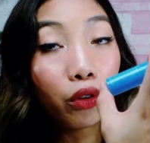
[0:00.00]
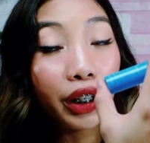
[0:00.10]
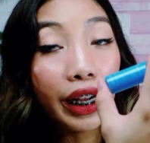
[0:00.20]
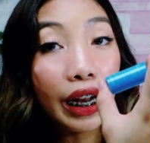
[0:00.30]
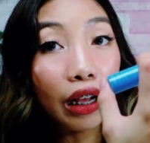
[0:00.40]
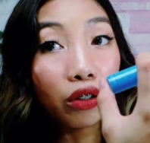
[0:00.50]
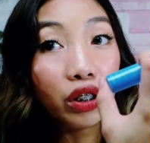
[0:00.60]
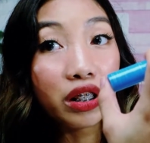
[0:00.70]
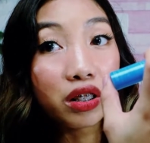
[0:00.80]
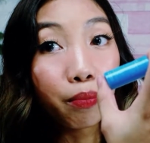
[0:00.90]
Korean
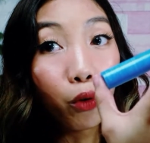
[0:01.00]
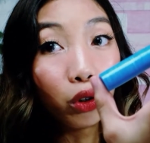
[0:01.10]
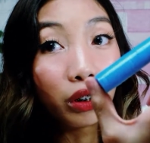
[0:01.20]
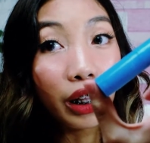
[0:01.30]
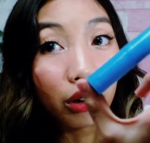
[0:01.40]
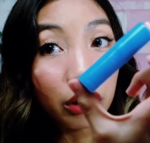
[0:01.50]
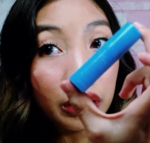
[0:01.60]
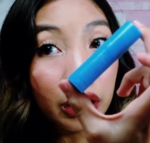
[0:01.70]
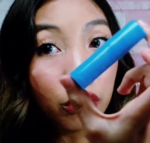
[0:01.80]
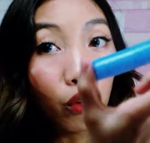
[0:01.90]
Hangul is bold letter
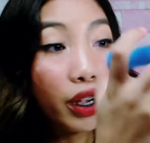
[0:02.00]
dito.